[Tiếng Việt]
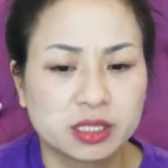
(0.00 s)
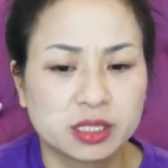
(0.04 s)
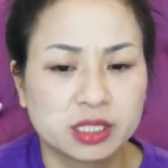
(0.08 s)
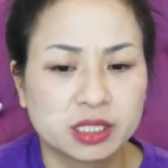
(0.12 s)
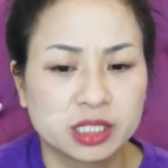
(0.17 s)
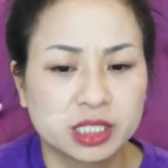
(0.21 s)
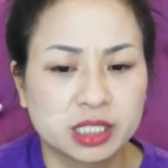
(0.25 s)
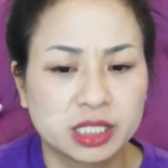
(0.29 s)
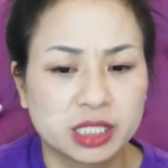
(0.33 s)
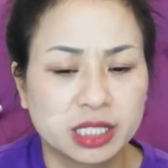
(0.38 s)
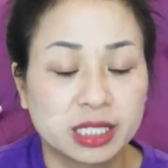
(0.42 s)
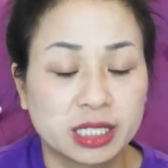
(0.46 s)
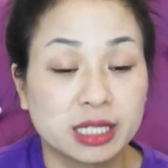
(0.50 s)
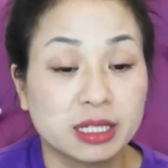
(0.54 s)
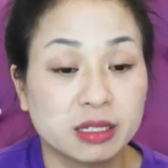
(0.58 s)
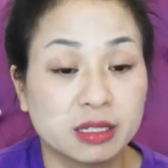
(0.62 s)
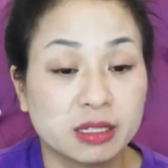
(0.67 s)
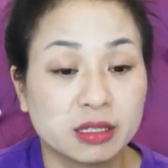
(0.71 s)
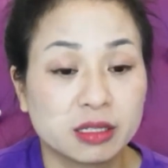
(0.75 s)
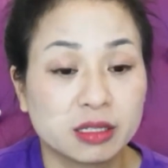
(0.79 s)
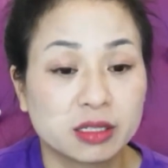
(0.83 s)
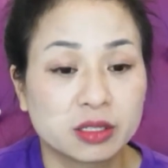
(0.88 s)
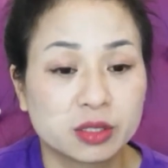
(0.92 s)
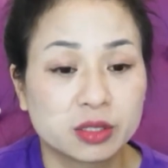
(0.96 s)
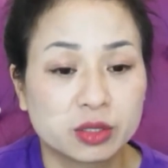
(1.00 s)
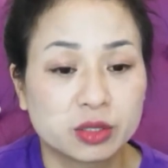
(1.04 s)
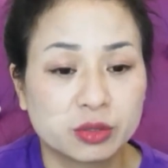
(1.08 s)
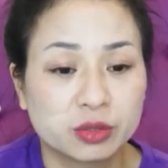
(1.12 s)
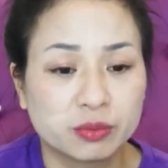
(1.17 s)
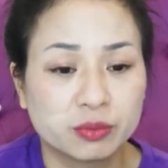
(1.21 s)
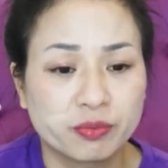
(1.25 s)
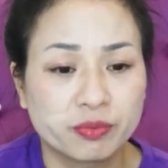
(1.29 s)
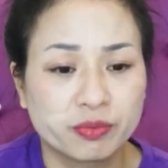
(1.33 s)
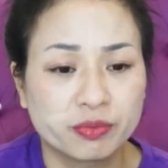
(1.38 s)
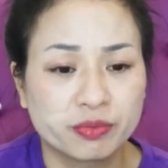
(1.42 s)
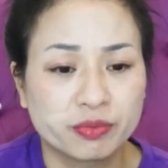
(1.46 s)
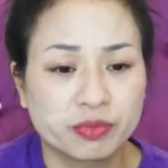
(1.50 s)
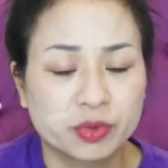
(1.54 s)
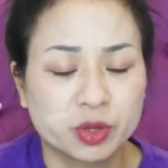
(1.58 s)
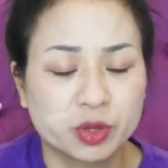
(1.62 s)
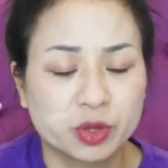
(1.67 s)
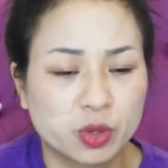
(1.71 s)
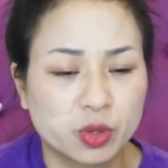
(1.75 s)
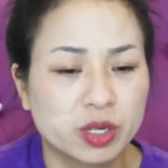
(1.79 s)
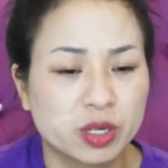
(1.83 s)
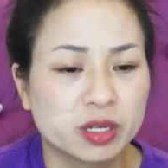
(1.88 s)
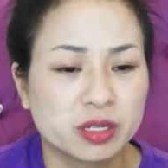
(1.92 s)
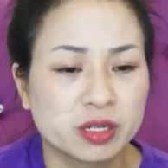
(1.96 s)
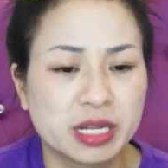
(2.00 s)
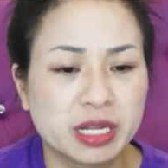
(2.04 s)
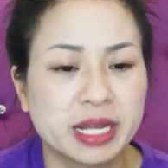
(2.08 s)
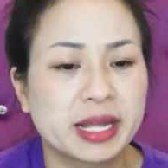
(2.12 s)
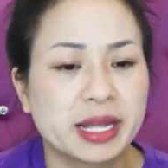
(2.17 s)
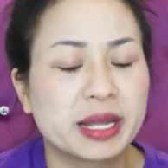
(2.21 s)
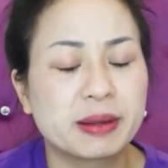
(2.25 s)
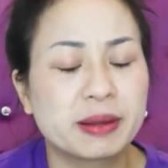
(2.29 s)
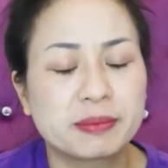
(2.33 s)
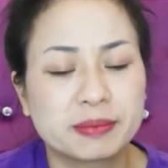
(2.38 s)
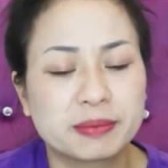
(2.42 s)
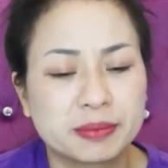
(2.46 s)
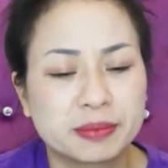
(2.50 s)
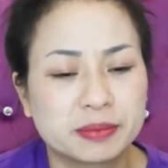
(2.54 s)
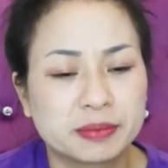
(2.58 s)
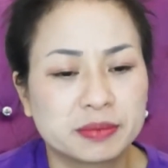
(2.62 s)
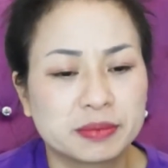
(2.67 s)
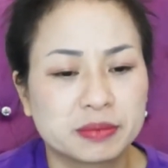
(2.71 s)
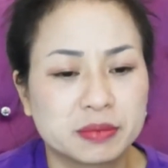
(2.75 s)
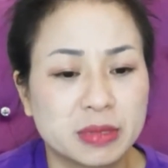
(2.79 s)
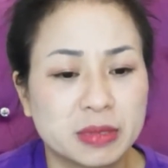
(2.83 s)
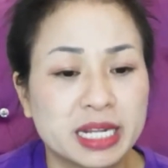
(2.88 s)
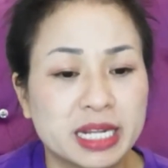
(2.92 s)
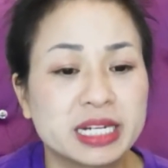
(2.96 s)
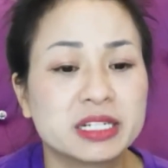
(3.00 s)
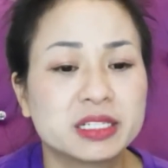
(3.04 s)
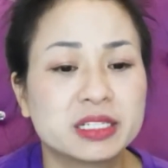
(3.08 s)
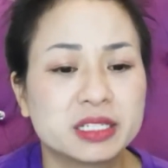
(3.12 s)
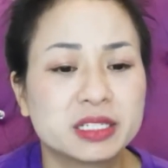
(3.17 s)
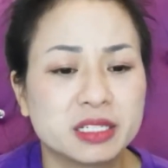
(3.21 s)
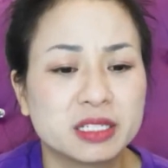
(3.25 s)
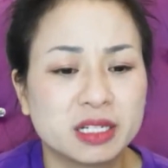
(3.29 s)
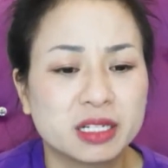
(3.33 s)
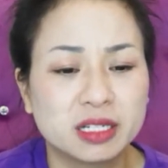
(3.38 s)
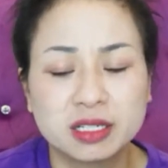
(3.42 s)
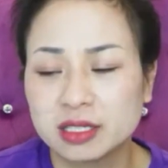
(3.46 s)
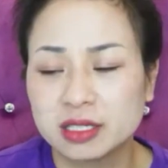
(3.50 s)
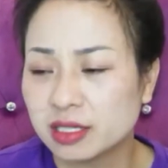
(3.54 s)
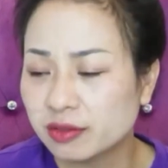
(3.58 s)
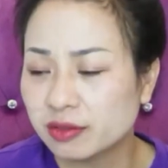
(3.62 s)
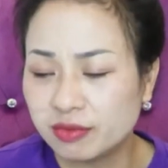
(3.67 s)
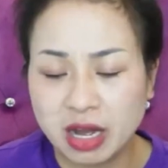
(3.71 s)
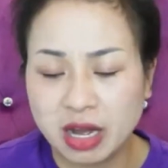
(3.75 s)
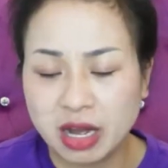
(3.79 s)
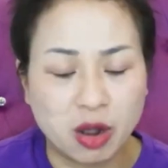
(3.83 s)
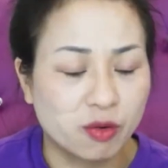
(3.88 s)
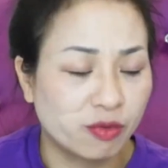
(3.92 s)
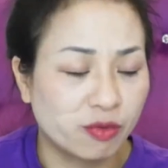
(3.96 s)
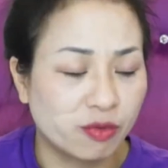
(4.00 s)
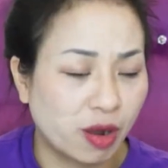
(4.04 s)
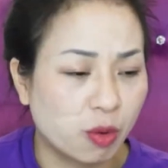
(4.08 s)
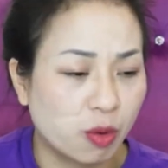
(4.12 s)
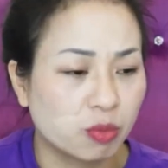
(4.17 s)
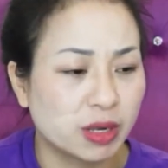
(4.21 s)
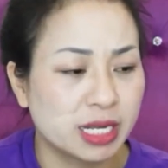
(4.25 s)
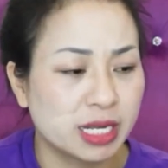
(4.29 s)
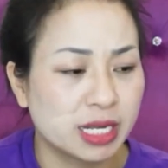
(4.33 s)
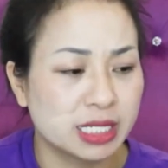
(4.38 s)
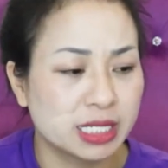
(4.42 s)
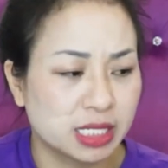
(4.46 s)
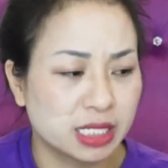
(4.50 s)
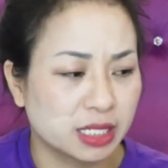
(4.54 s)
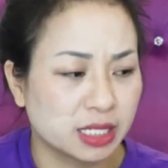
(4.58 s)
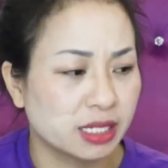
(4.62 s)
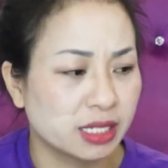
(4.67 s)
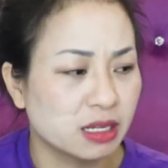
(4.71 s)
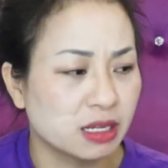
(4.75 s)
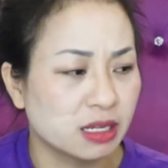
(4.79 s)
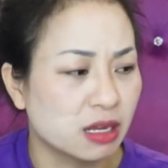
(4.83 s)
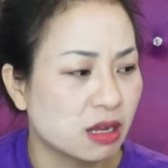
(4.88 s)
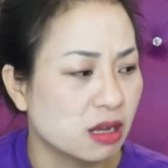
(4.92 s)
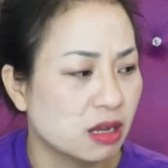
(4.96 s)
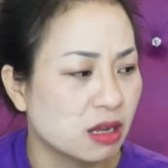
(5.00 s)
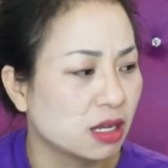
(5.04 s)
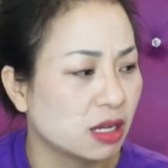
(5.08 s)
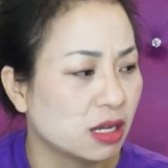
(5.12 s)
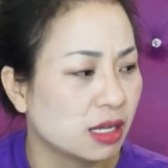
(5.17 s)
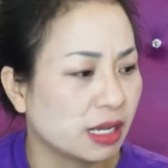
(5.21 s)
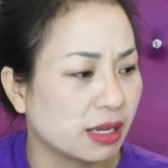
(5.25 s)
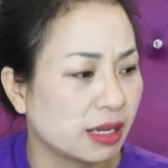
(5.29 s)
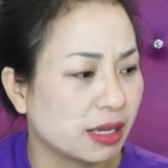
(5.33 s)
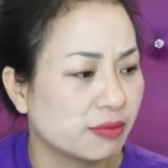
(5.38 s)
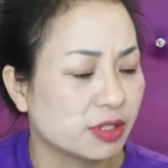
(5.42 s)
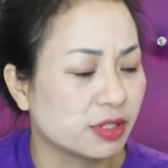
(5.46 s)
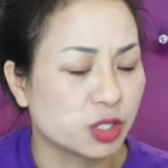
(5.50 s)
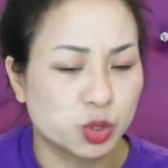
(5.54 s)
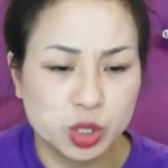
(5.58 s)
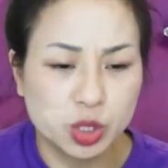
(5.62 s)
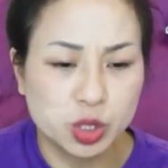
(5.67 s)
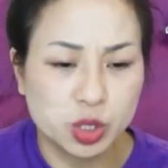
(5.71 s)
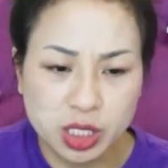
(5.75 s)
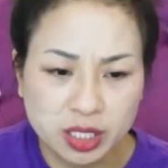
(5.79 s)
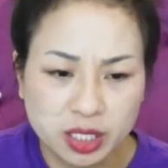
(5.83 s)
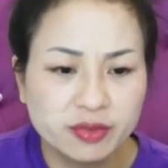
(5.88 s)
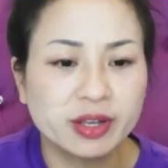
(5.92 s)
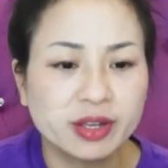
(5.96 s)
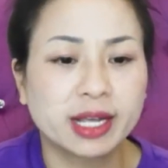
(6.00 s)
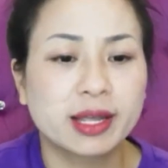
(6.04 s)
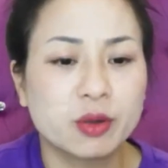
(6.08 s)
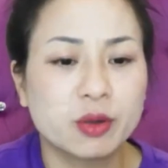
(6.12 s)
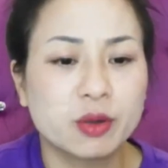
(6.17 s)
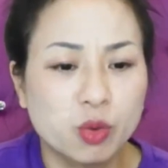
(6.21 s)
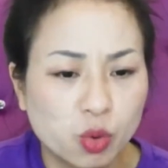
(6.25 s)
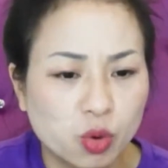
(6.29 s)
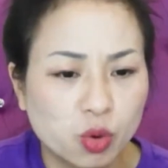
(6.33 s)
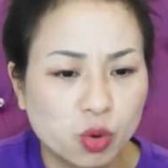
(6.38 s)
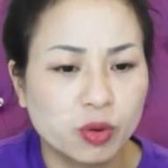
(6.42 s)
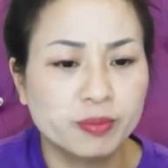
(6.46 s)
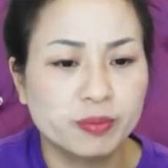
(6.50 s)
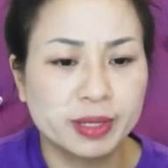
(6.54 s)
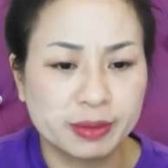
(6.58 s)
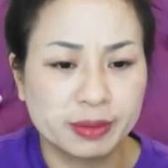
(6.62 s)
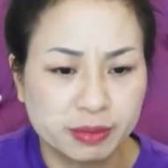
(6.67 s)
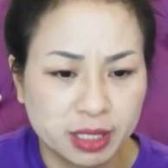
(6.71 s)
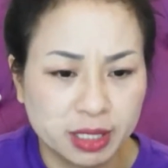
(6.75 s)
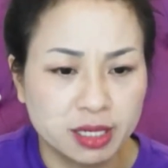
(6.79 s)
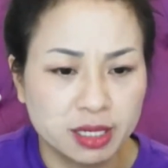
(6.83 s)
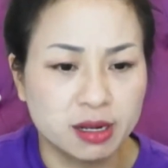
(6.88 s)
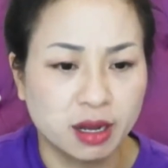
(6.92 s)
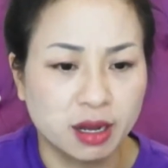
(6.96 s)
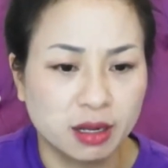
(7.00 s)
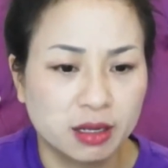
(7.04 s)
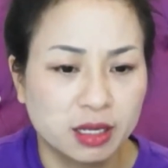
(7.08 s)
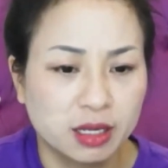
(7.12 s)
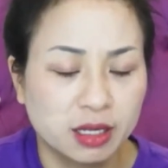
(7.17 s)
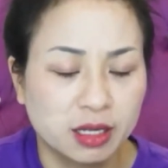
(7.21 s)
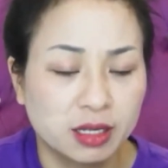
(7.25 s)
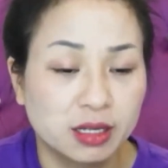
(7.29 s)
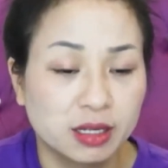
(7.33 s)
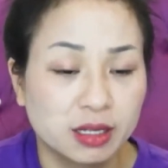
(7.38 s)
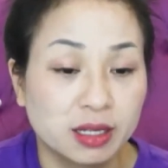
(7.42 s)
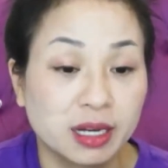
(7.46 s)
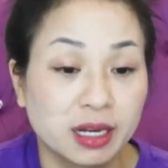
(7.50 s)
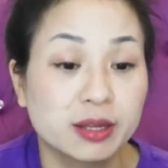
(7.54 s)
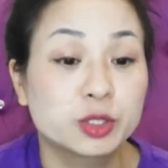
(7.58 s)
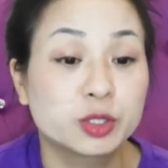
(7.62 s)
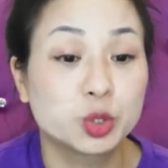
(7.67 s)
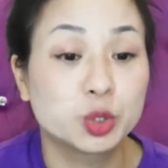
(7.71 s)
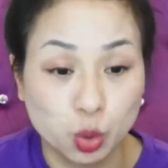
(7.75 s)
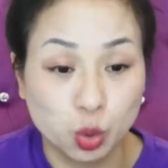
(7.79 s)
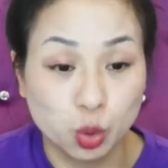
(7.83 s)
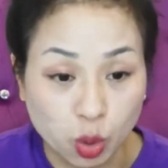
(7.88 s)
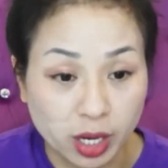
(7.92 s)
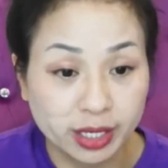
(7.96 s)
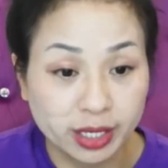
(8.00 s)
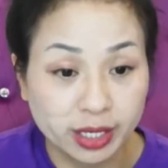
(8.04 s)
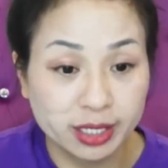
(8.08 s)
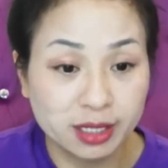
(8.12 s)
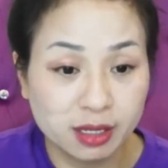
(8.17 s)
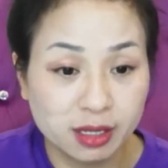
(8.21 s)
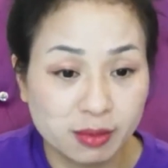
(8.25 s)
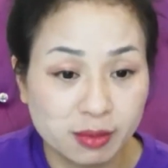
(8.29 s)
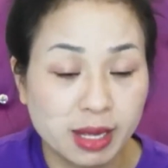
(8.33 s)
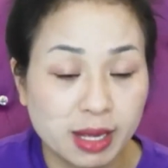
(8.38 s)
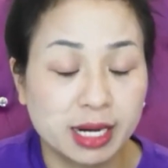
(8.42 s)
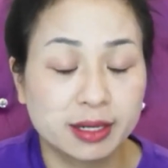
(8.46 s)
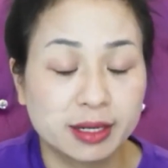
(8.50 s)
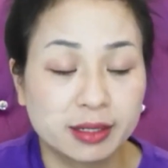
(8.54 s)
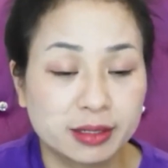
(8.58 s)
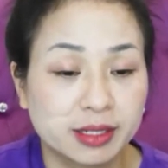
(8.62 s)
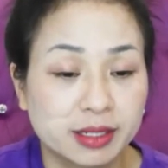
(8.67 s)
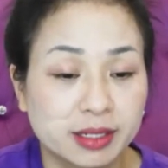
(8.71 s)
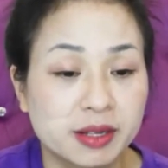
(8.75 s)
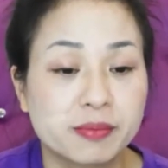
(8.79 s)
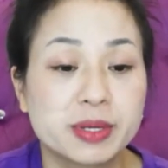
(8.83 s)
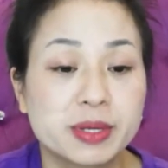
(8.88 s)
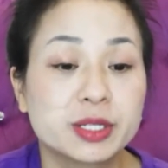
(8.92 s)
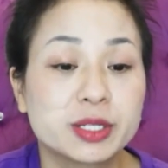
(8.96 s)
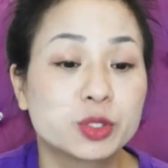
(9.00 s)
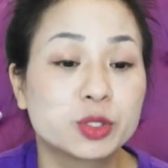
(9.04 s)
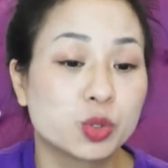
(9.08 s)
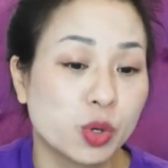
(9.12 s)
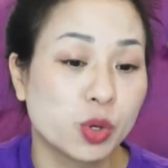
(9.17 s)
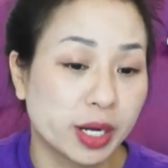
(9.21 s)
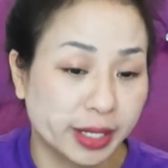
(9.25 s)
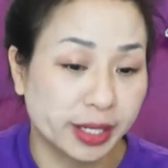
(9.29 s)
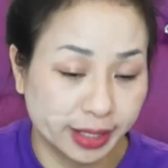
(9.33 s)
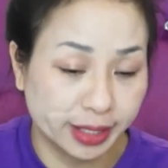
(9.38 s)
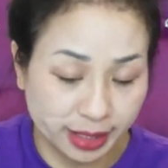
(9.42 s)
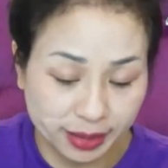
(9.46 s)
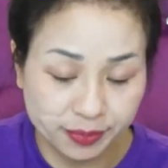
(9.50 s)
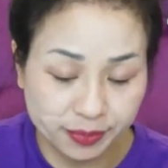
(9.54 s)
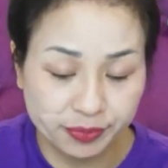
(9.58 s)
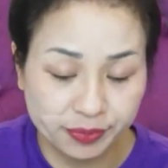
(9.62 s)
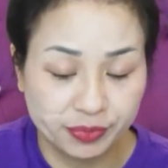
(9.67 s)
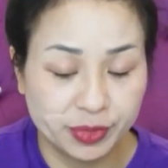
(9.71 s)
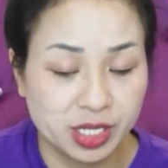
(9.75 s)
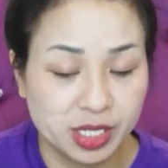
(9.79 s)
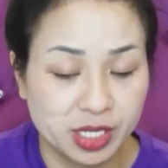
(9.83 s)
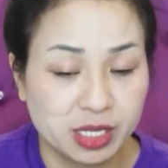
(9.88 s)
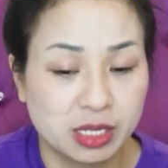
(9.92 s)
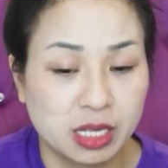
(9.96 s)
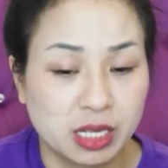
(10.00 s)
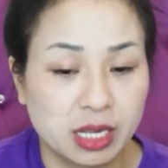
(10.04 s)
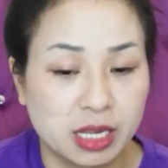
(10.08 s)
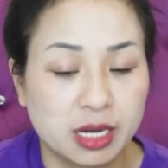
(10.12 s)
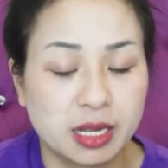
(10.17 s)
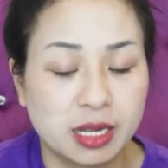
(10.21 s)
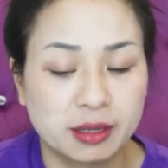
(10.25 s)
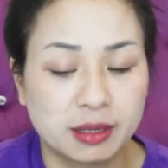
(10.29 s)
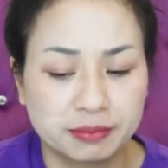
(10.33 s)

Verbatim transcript: Thì thôi để em lên vào phòng hay gì đấy, em phải suy nghĩ về cái ngu của mình mới được. Là chuồn đấy các bạn, để mình chuồn đi, hay là